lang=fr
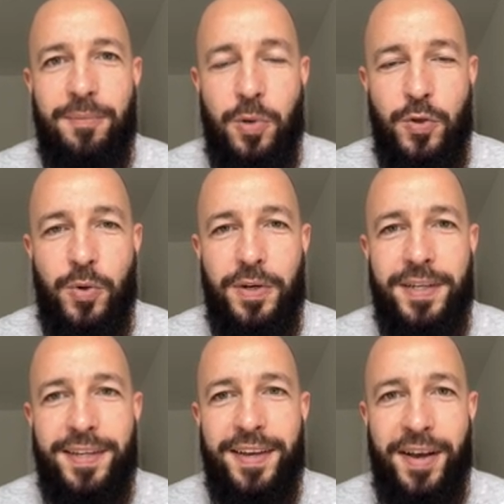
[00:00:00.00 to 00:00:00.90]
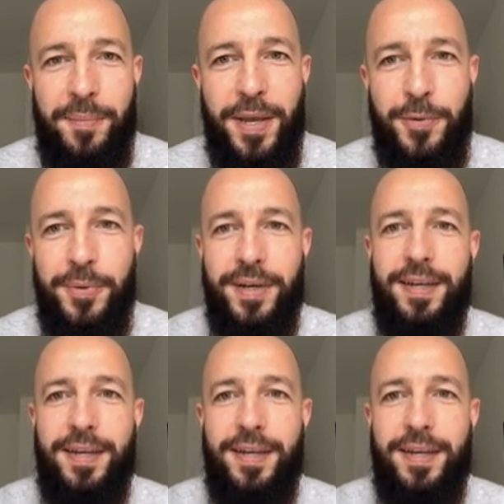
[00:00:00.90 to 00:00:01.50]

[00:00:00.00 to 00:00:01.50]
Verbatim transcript: Bonne journée, à bientôt.